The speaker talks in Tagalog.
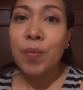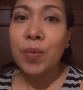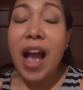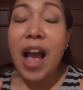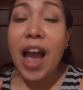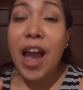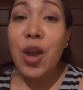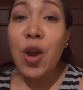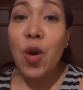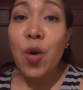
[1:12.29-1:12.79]

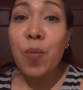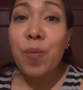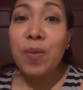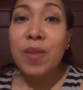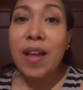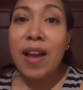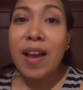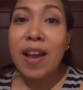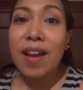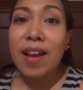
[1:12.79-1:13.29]
I hope
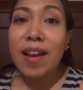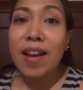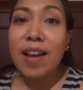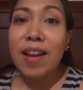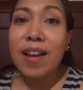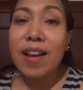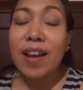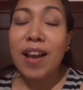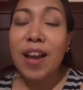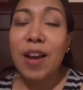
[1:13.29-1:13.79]
na
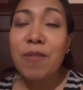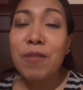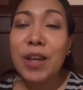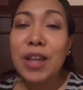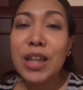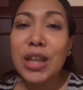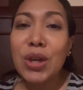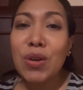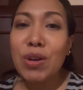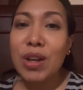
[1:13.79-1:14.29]
ang
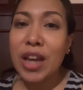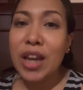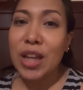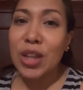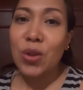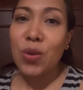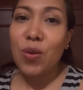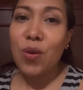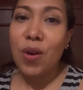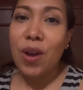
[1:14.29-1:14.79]
video na
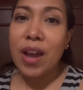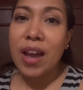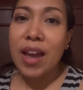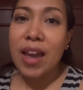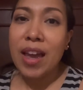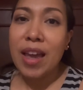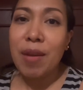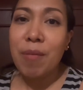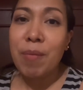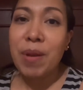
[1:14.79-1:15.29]
ito
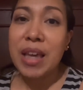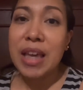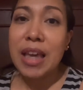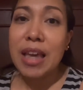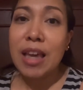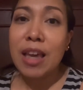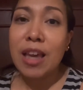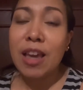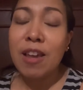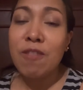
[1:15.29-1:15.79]
ay
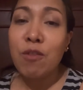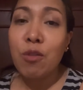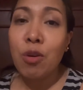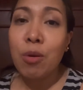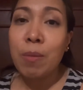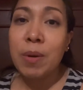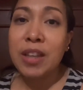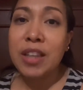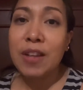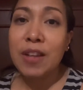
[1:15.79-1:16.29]
magiging
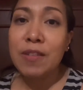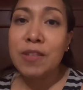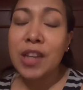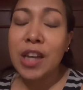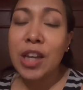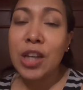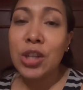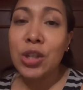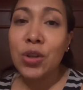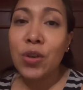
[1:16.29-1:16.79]
informative sa
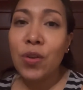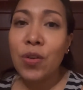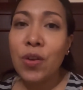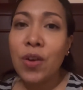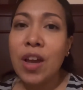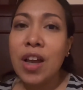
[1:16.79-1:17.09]
inyo.